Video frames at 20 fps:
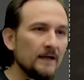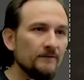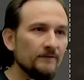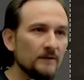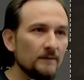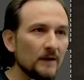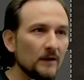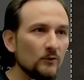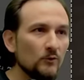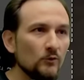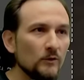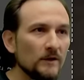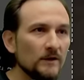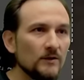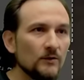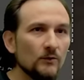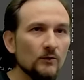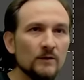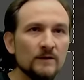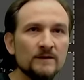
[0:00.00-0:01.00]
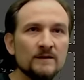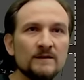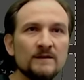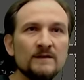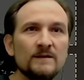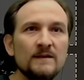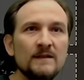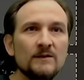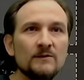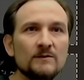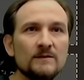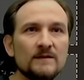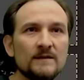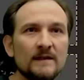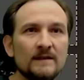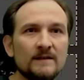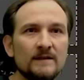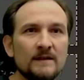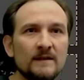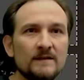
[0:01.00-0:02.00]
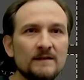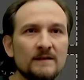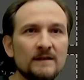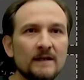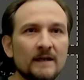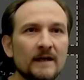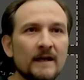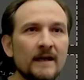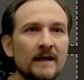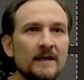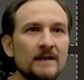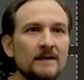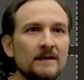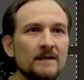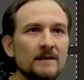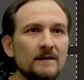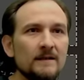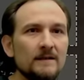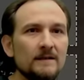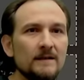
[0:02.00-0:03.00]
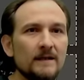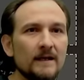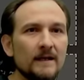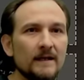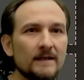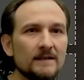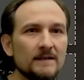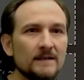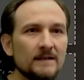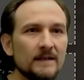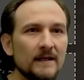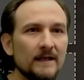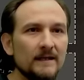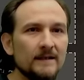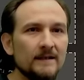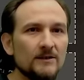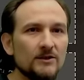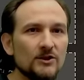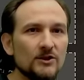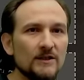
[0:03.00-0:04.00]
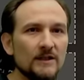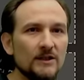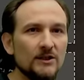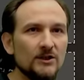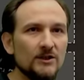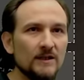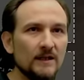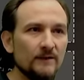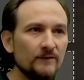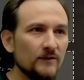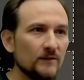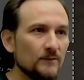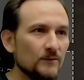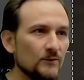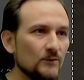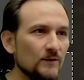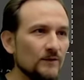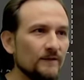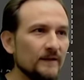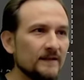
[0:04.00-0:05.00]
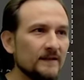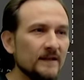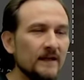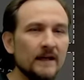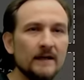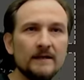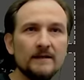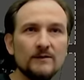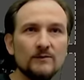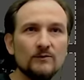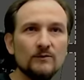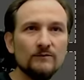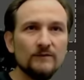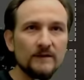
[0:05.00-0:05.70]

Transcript: wir mal U gedrückt, ziehen uns das jetzt hier rein. Den ganzen anderen Schnickschnack vom Süßwasserangeln tun wir